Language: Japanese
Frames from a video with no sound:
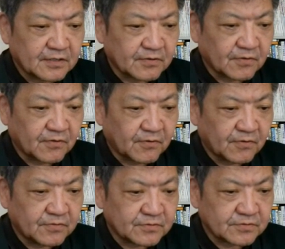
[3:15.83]
の
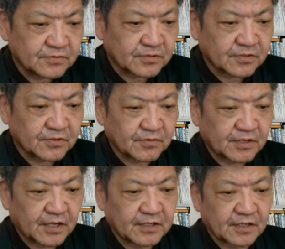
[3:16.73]
報復措置を
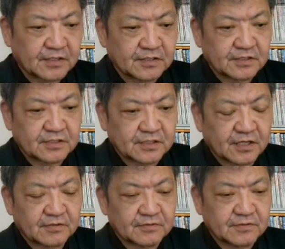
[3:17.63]
懸念し
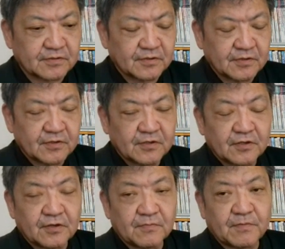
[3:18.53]
ていると。
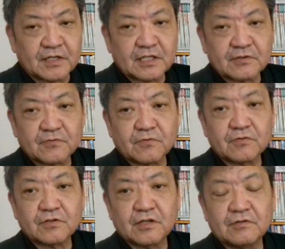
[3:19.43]
まだ
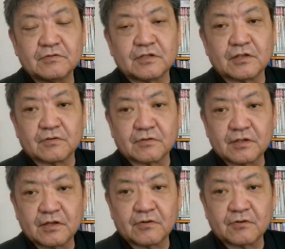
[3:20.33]
残ってるんでしょう
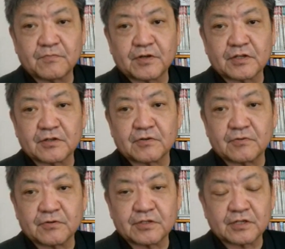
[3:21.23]
ね、ヨーロッパ企
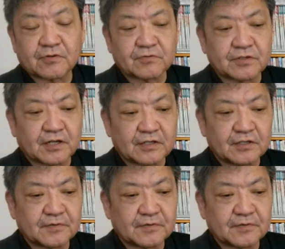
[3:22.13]
業、ロシア国内に。